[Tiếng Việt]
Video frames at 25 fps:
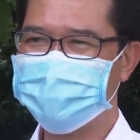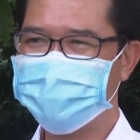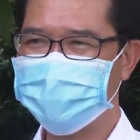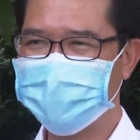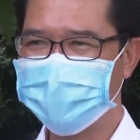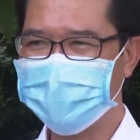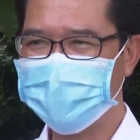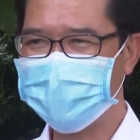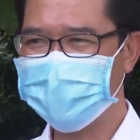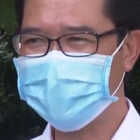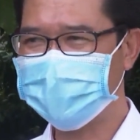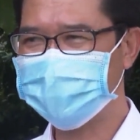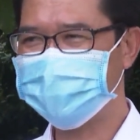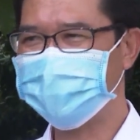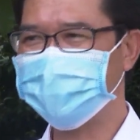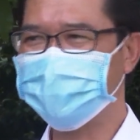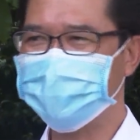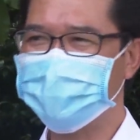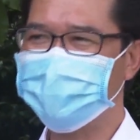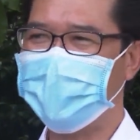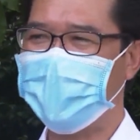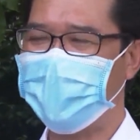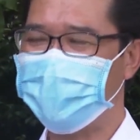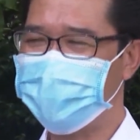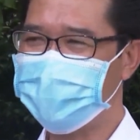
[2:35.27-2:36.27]
vừa là
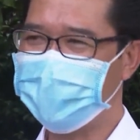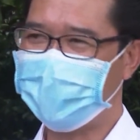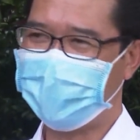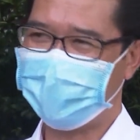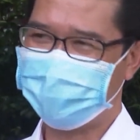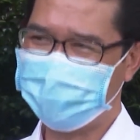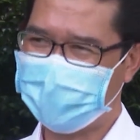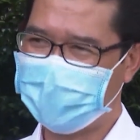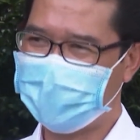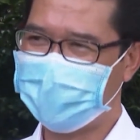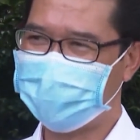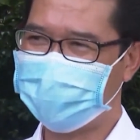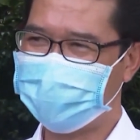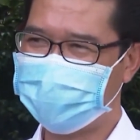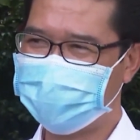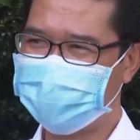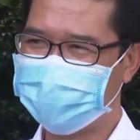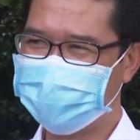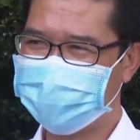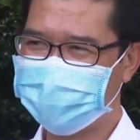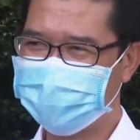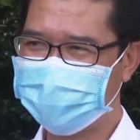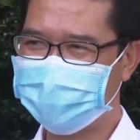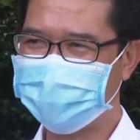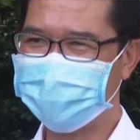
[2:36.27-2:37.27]
tự bảo vệ mình,
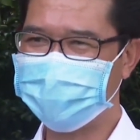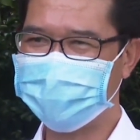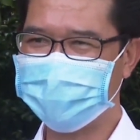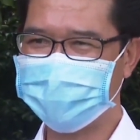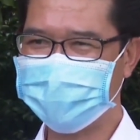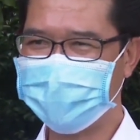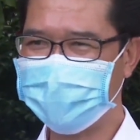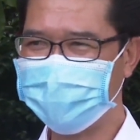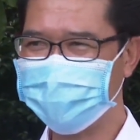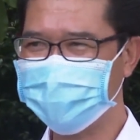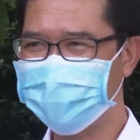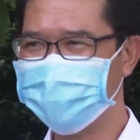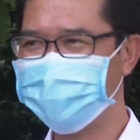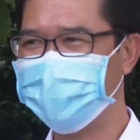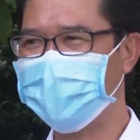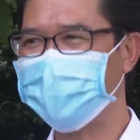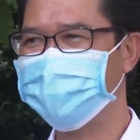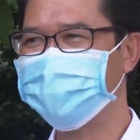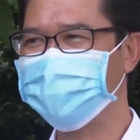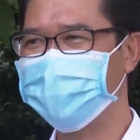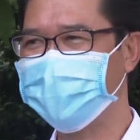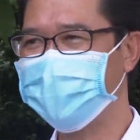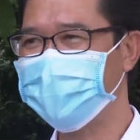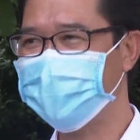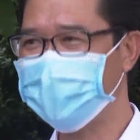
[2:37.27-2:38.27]
cho nên là các biện pháp
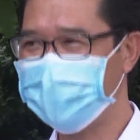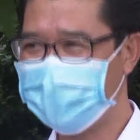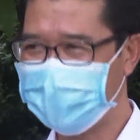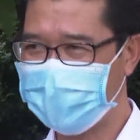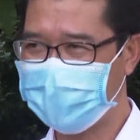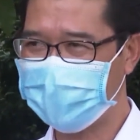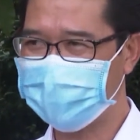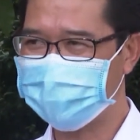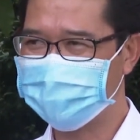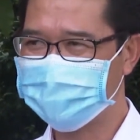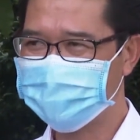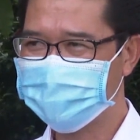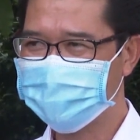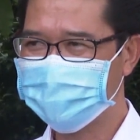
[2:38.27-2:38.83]
phải duy trì.